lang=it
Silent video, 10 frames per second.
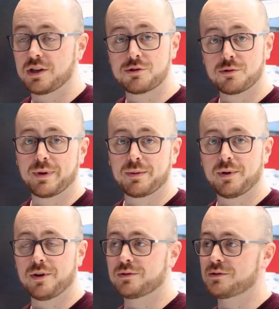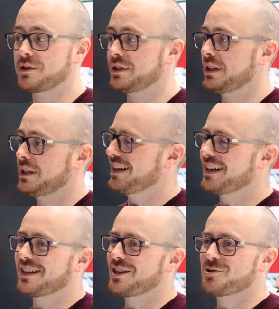Con il super bonus è
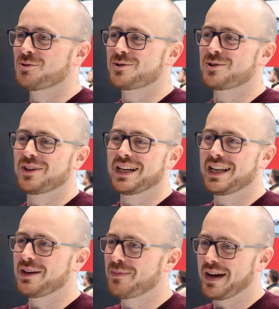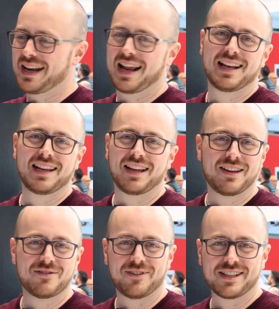nata la soluzione dei
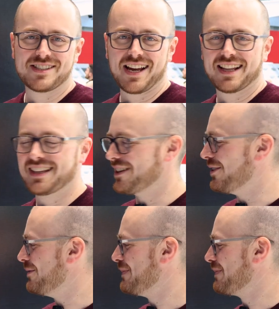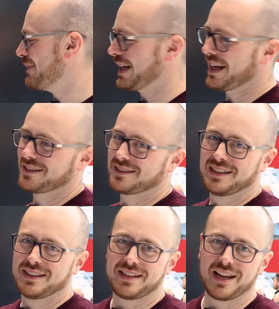pannelli in facciata, no? perché
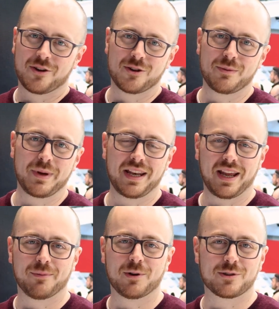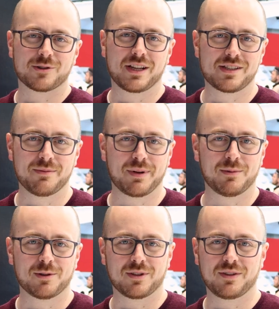nei condomini è, molto, è sempre
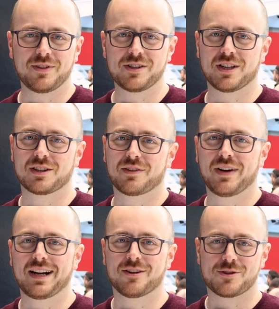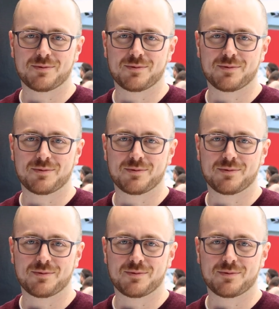molto difficile trovare lo